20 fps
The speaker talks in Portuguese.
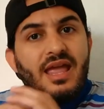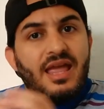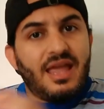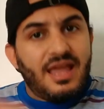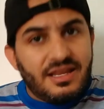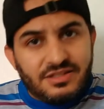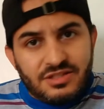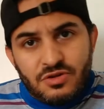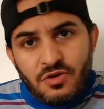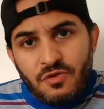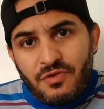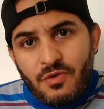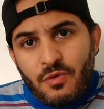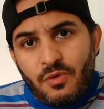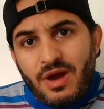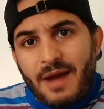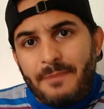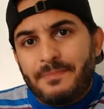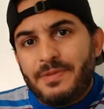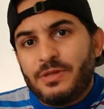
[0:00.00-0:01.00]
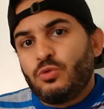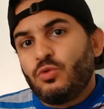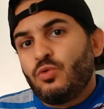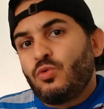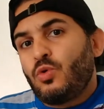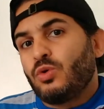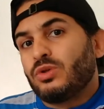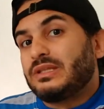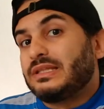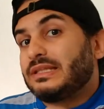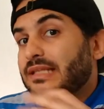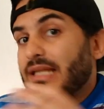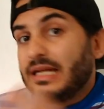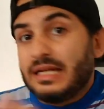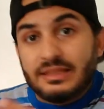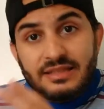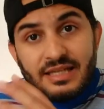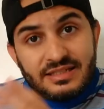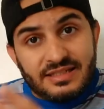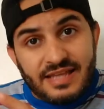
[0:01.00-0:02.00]
Esse não foi um capítulo com
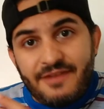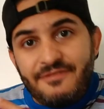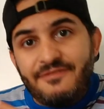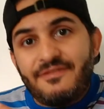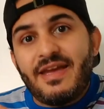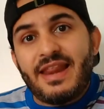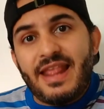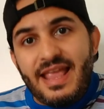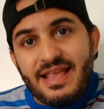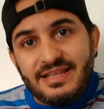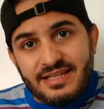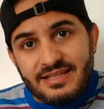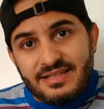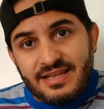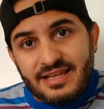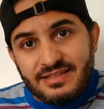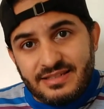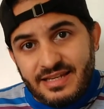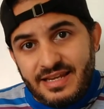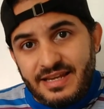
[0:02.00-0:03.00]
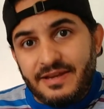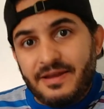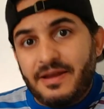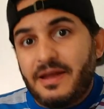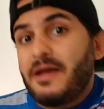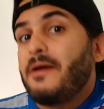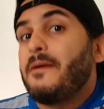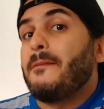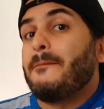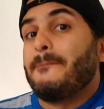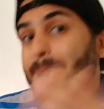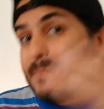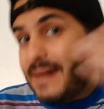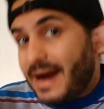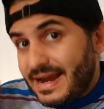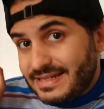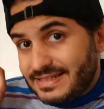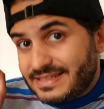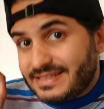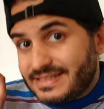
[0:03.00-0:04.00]
tantas referências assim,
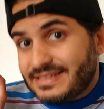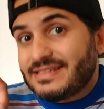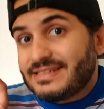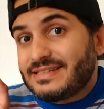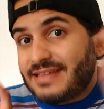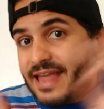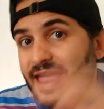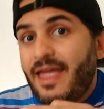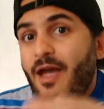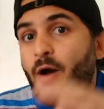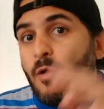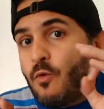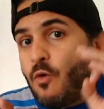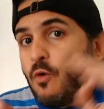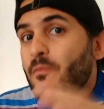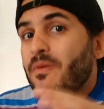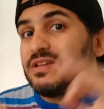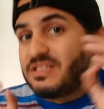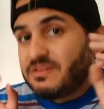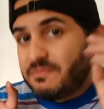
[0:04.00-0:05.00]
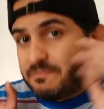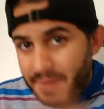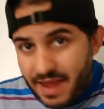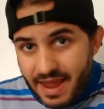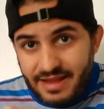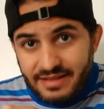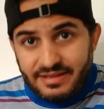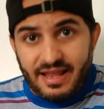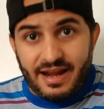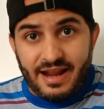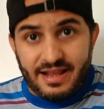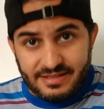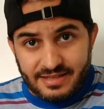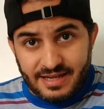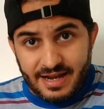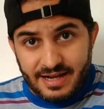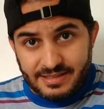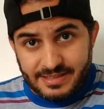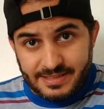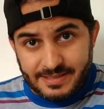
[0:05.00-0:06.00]
mas tem algumas bem
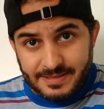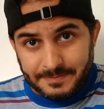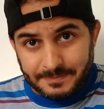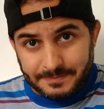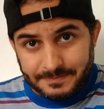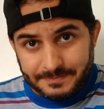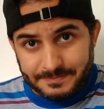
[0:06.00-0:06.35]
interessantes.